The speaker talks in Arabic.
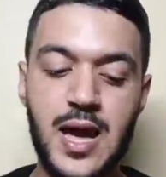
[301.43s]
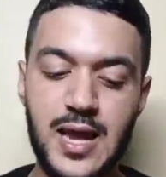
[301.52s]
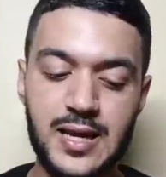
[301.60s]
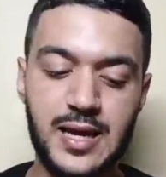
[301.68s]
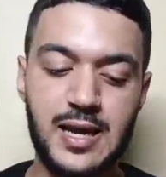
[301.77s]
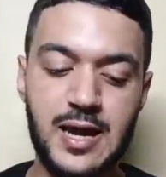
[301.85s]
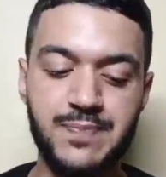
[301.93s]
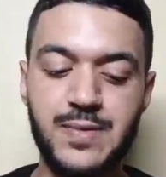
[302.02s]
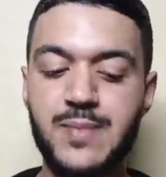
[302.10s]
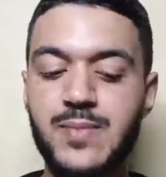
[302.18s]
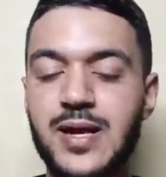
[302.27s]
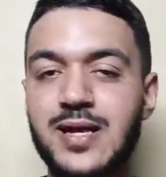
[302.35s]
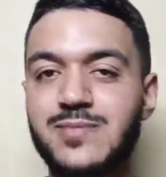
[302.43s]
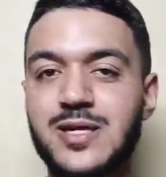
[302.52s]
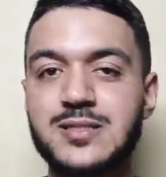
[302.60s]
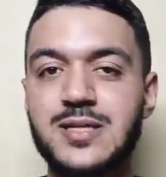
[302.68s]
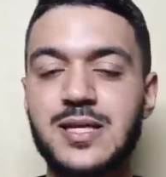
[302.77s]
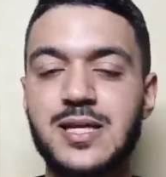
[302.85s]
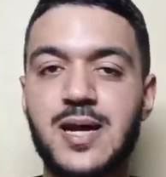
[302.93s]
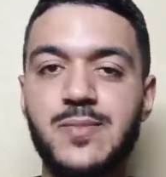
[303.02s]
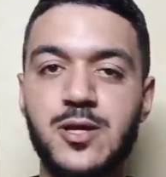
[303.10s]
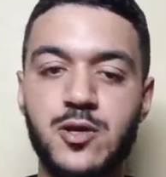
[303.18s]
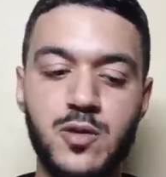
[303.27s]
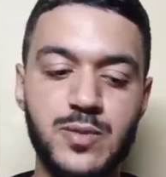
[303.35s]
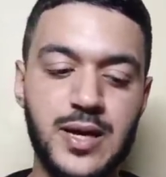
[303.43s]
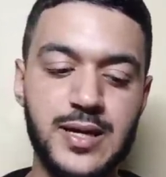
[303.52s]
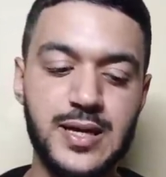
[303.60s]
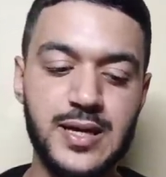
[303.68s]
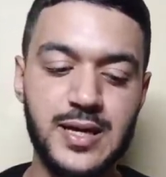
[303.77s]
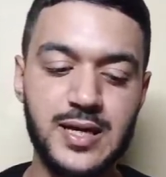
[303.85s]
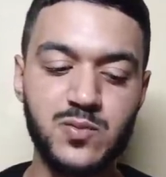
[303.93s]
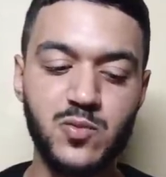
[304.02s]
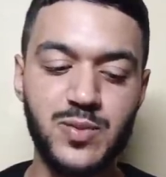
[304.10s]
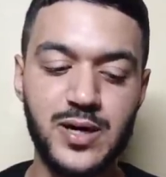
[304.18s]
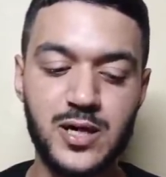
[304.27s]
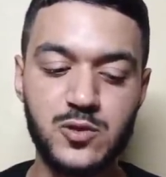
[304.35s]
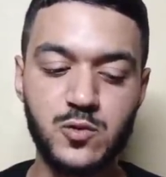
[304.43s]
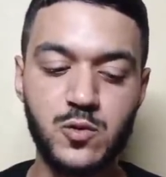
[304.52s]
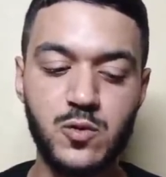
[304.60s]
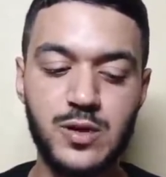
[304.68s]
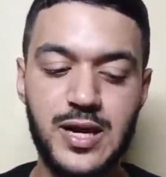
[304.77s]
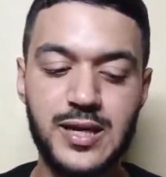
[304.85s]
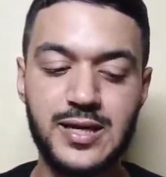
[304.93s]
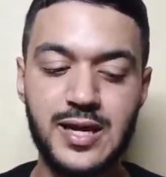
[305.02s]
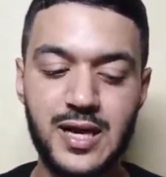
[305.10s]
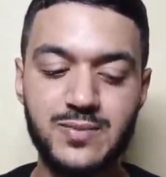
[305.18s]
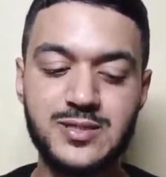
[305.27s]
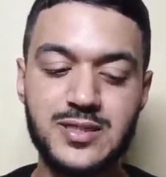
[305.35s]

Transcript: اللقاء أما رياض محرز الكرام اليوم يعني كانت مباراته يعني رقم